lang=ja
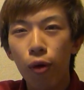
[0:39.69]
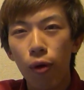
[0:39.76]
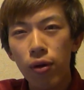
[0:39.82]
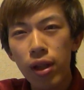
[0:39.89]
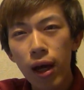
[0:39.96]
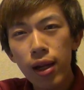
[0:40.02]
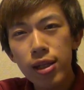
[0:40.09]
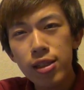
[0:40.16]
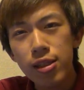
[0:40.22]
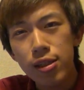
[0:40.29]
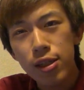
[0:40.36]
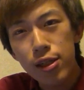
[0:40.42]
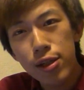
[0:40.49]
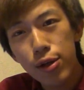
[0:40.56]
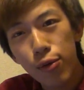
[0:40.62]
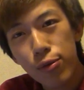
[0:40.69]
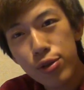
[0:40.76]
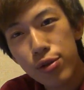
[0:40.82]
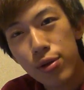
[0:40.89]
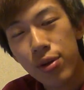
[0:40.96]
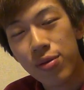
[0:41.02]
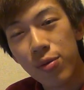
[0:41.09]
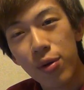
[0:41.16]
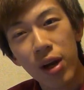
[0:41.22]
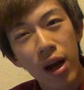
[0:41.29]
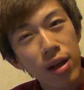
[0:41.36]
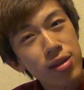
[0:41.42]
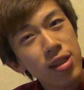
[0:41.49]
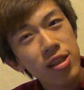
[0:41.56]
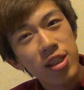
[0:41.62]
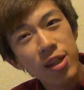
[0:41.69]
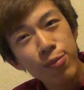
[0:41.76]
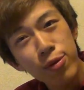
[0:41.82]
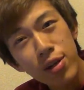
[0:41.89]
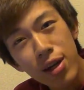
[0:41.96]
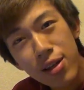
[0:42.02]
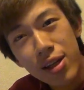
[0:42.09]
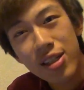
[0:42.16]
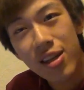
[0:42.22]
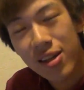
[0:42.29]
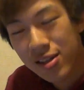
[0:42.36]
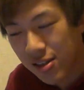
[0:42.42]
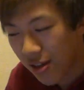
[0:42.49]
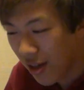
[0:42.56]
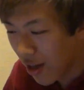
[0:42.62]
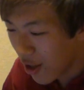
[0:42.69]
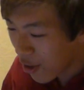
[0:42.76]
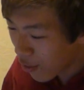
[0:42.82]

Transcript: こんな話に聞いて面白いのか完全に自分語りじゃないですか。